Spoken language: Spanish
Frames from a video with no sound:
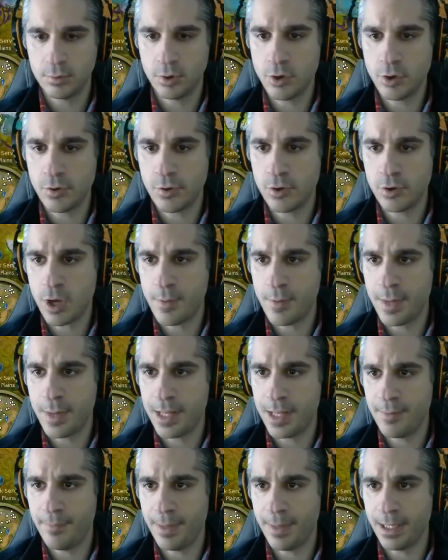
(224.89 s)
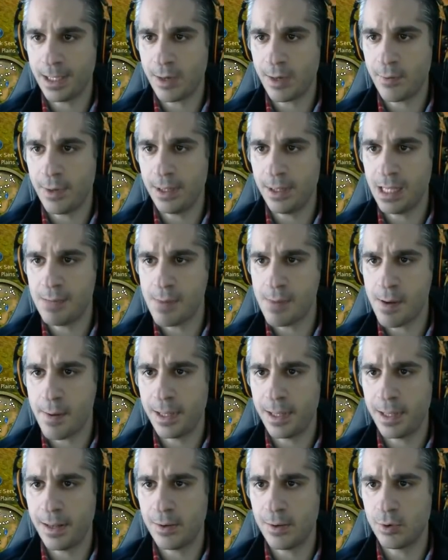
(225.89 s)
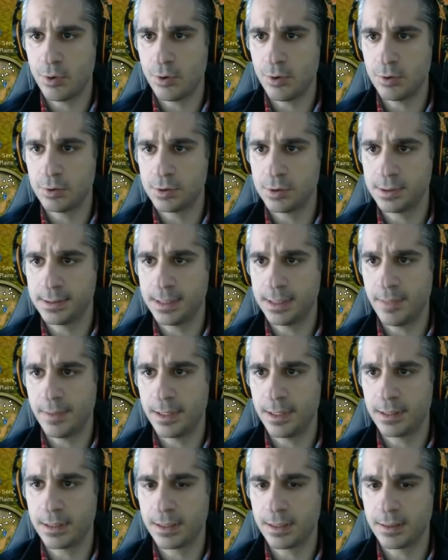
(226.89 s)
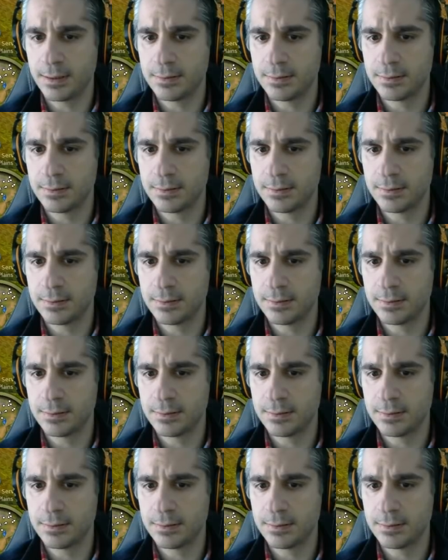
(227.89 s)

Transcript: Todo lo que me den para esta cuenta me va a venir de lujo, sinceramente.